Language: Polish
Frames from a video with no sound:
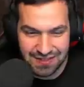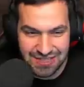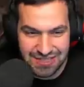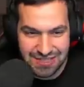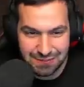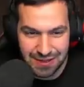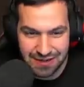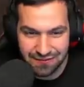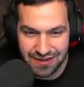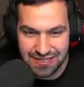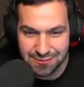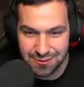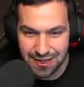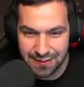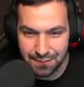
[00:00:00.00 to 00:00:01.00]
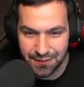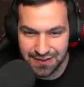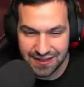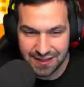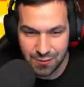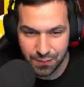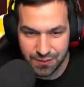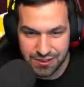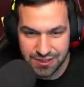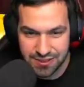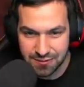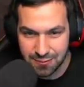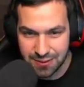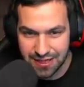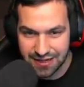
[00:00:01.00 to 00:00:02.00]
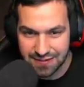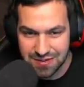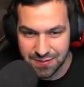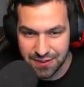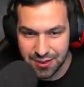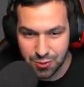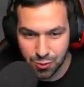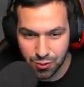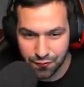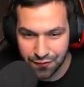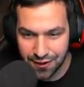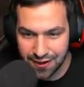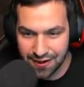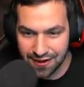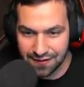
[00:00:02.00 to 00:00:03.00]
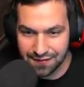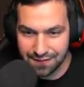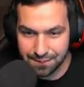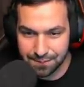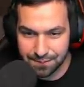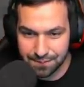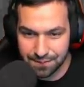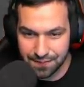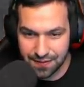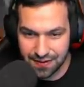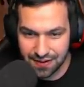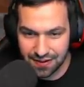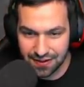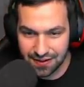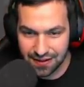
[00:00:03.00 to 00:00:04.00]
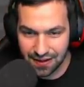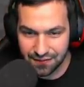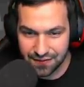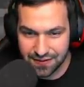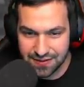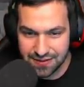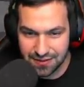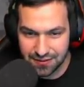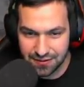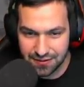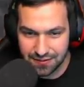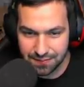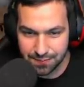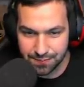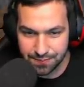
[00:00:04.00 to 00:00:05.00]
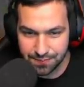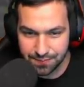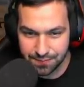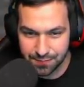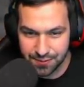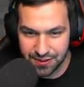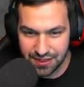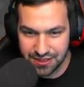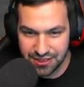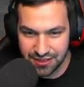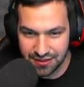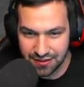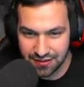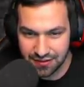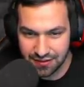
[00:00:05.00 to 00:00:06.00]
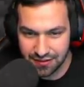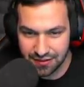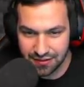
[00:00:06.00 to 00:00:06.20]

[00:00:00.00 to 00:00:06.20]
ja zabrałem was tutaj pod takim upośledzonym liderem z moich głów yy, A więc to... płyniecie? A. Tak.